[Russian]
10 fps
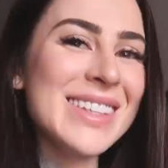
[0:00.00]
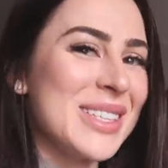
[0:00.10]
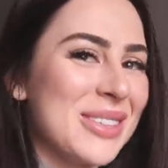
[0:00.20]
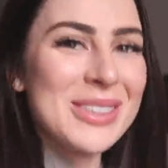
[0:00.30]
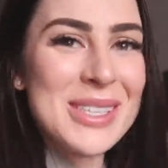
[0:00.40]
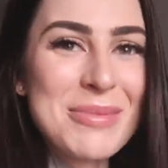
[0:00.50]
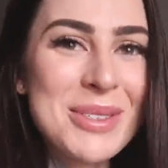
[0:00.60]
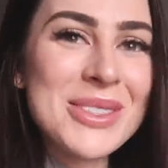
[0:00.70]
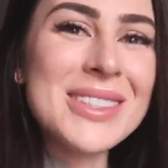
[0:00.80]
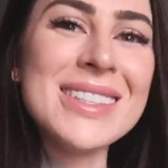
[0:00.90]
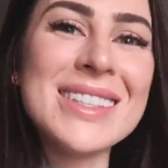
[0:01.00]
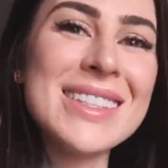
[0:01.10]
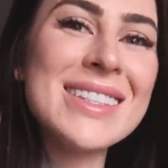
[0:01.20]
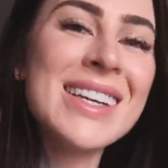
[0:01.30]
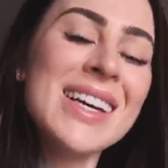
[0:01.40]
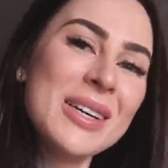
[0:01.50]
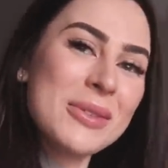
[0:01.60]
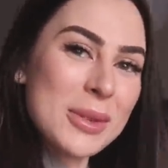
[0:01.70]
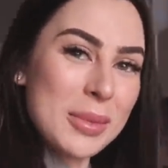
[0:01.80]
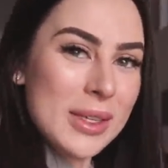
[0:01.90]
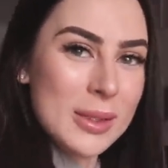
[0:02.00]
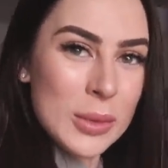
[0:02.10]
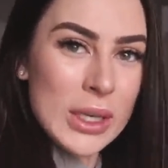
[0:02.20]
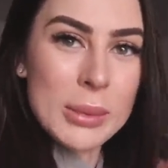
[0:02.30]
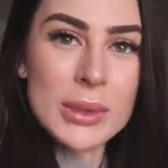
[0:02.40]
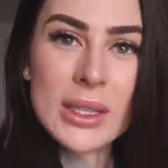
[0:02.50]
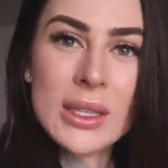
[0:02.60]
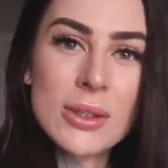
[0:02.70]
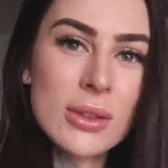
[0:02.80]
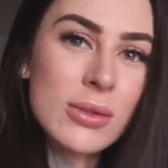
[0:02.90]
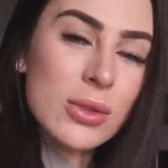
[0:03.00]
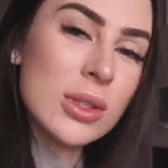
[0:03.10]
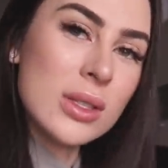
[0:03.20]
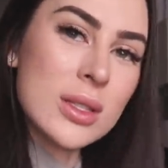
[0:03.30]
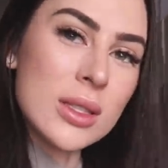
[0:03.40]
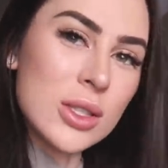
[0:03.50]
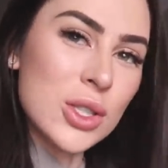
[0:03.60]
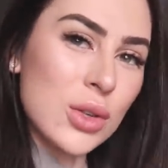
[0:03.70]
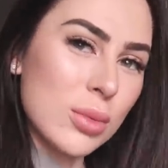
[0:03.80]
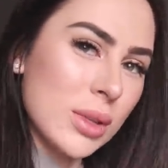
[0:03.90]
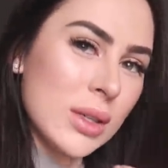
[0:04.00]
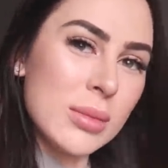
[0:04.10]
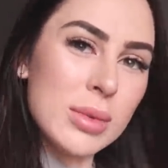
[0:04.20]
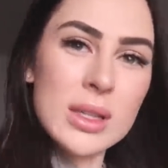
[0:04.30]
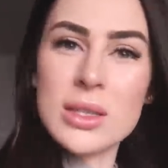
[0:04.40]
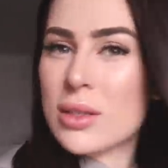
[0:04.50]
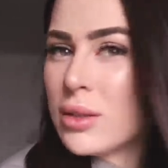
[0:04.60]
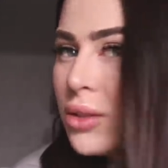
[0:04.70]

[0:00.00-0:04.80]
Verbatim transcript: ничего не получилось. Вот, поэтому я потонировала волосы, чтобы был один